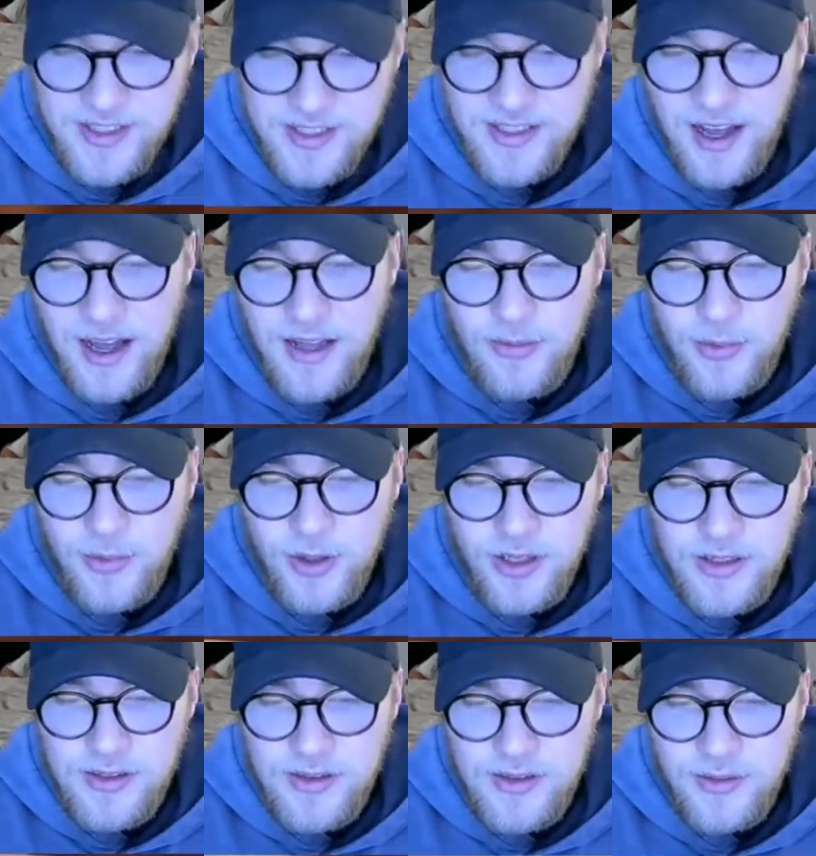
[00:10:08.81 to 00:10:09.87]
Artwork ist
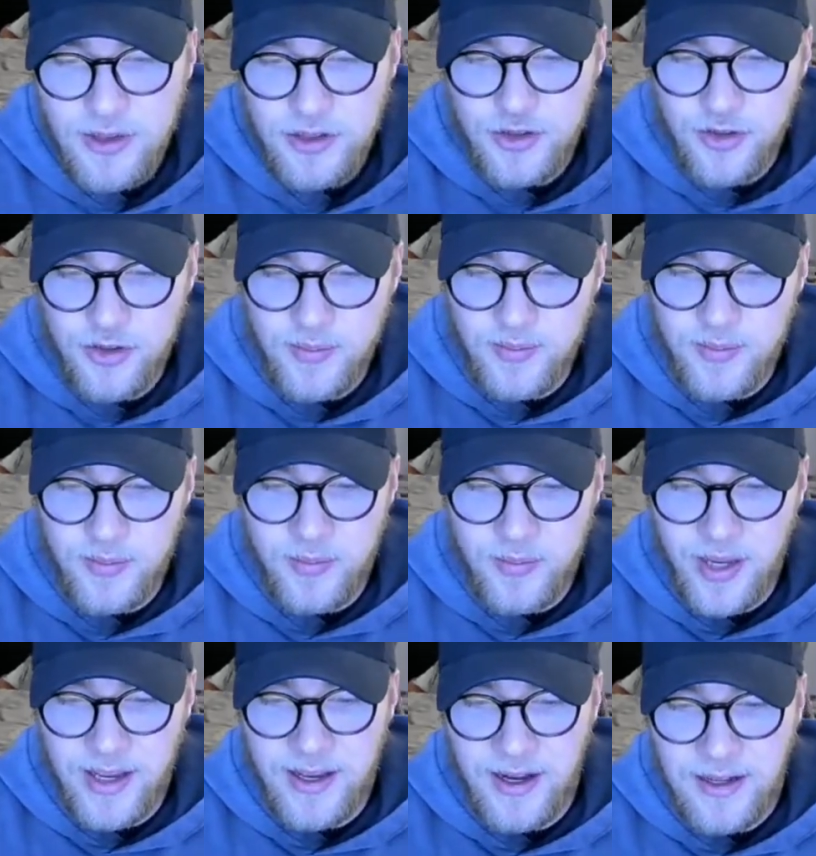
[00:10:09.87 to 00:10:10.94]
sogar schon
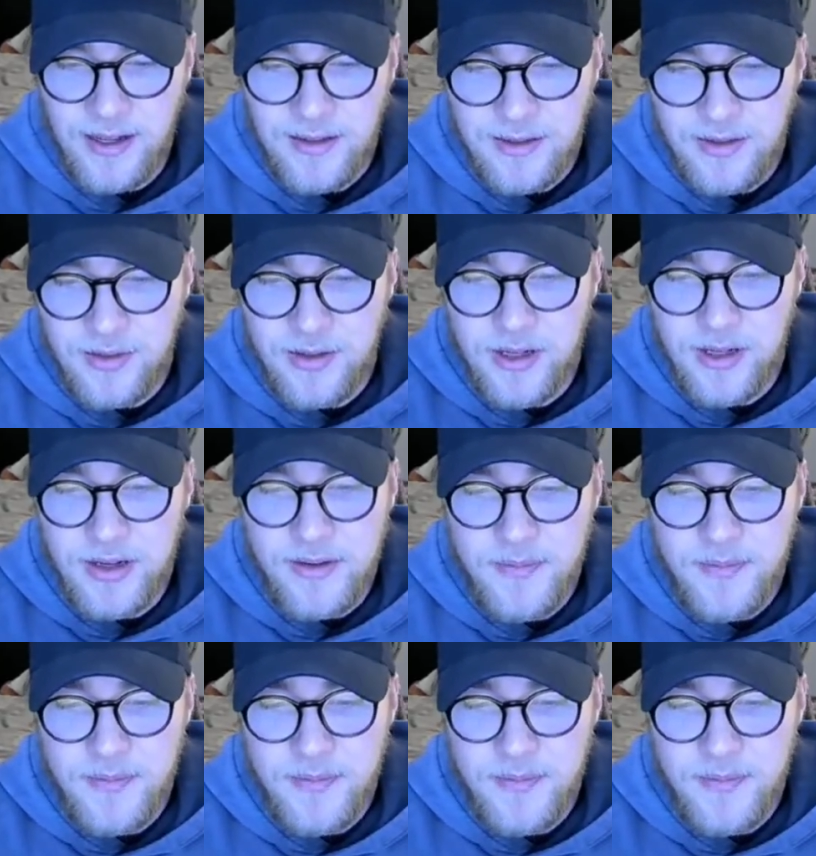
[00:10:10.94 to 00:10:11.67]
bekannt, oder?